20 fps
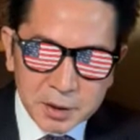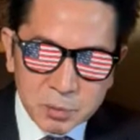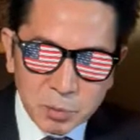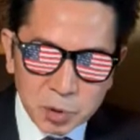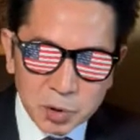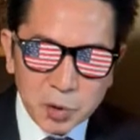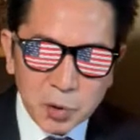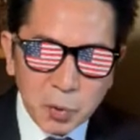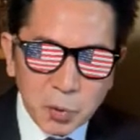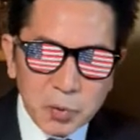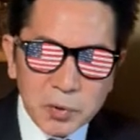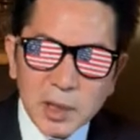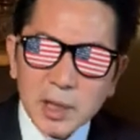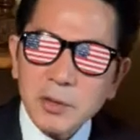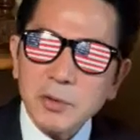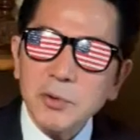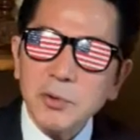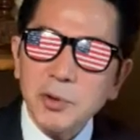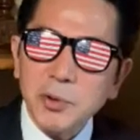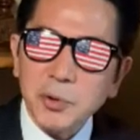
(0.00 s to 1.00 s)
もうそうな
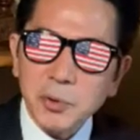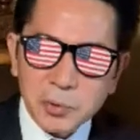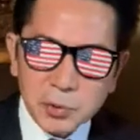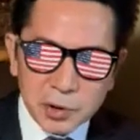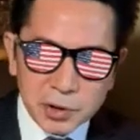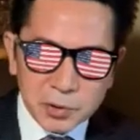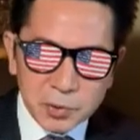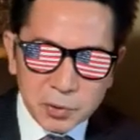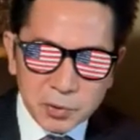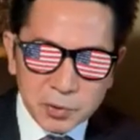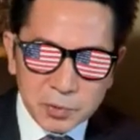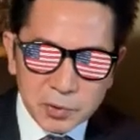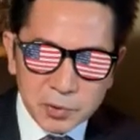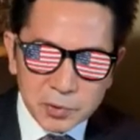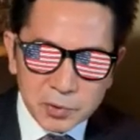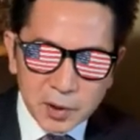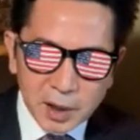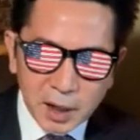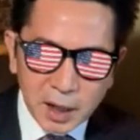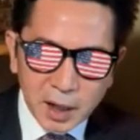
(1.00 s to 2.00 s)
ると競技そのも
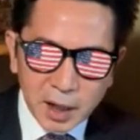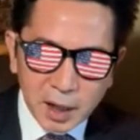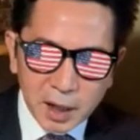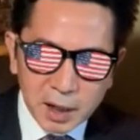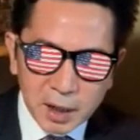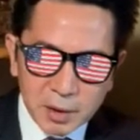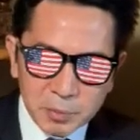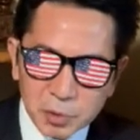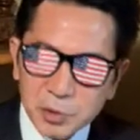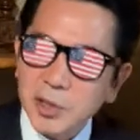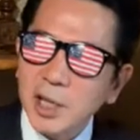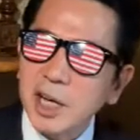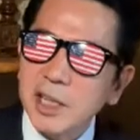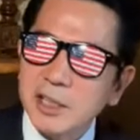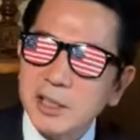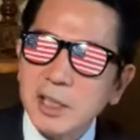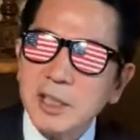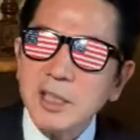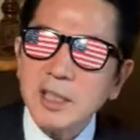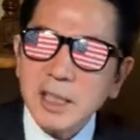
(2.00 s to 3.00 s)
のがもう成り
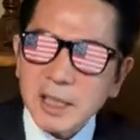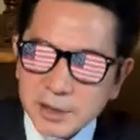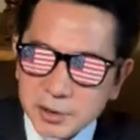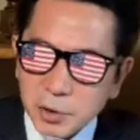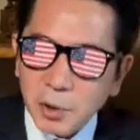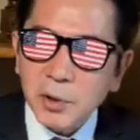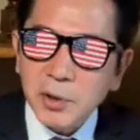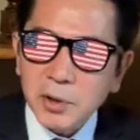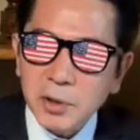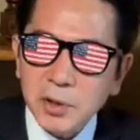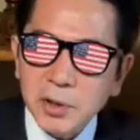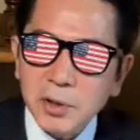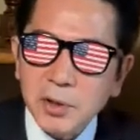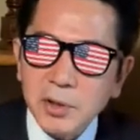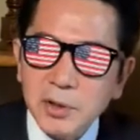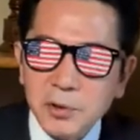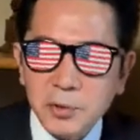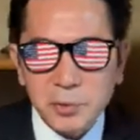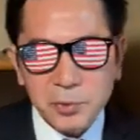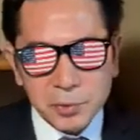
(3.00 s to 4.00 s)
立たない
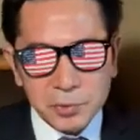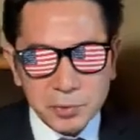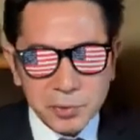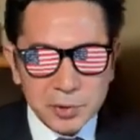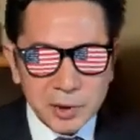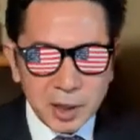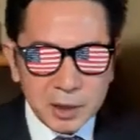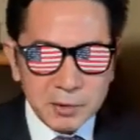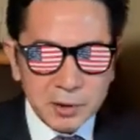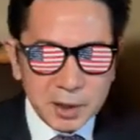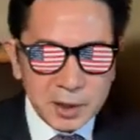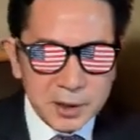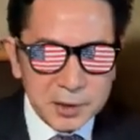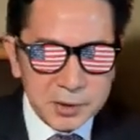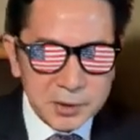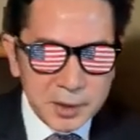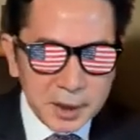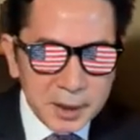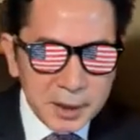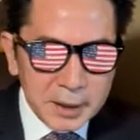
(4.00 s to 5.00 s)
ということになるわけで
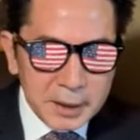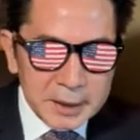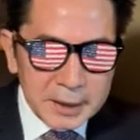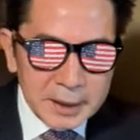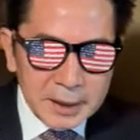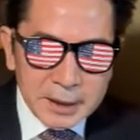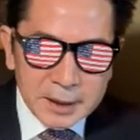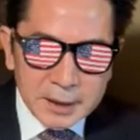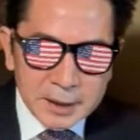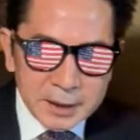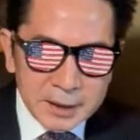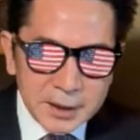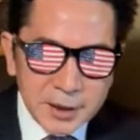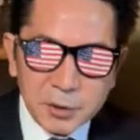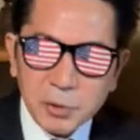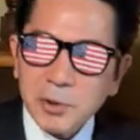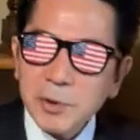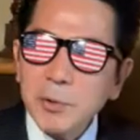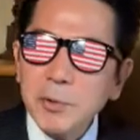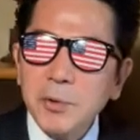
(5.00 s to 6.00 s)
すね。で、
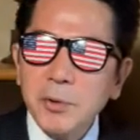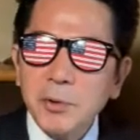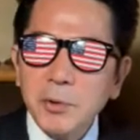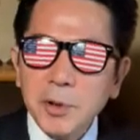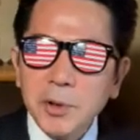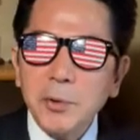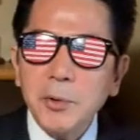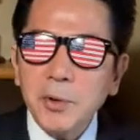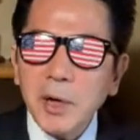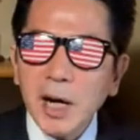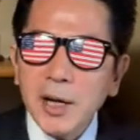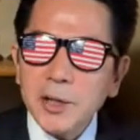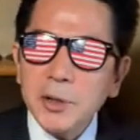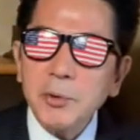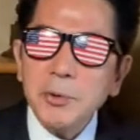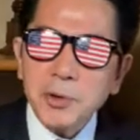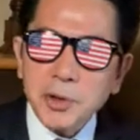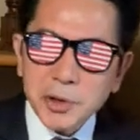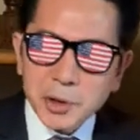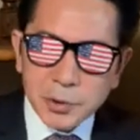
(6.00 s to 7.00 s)
これを、これを
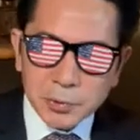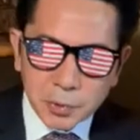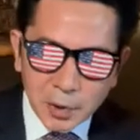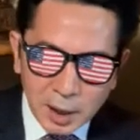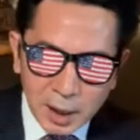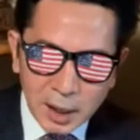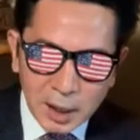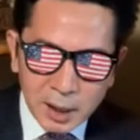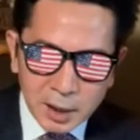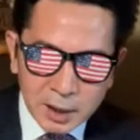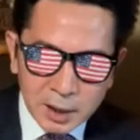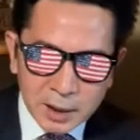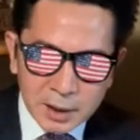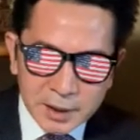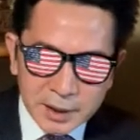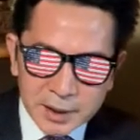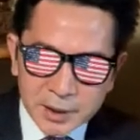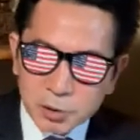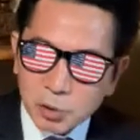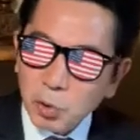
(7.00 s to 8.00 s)
アイオーシー は
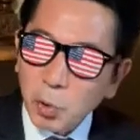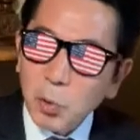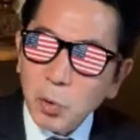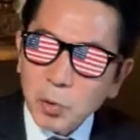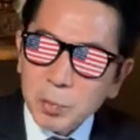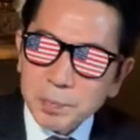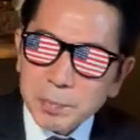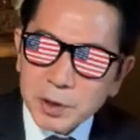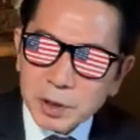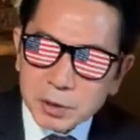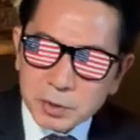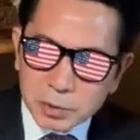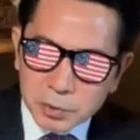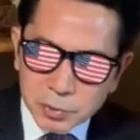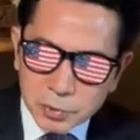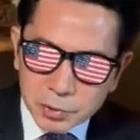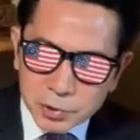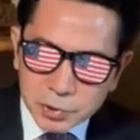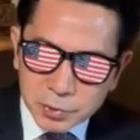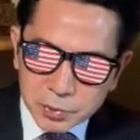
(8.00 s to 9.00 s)
ドーピング
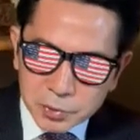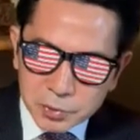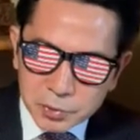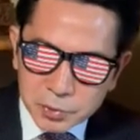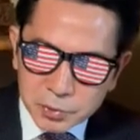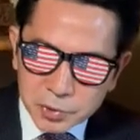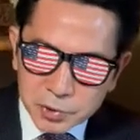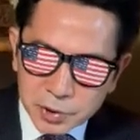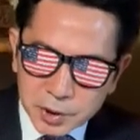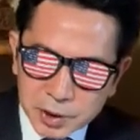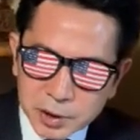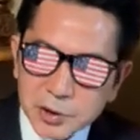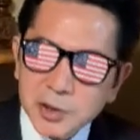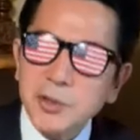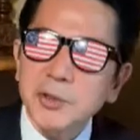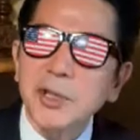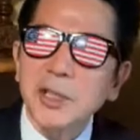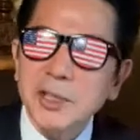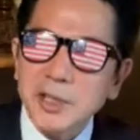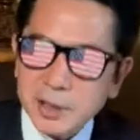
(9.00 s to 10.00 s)
の一つとして位
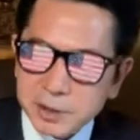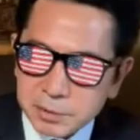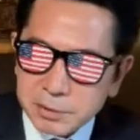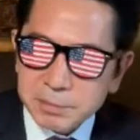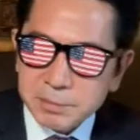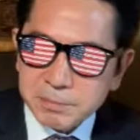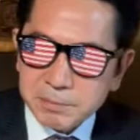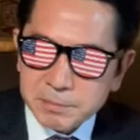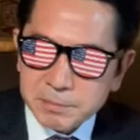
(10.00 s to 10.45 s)
置づけている。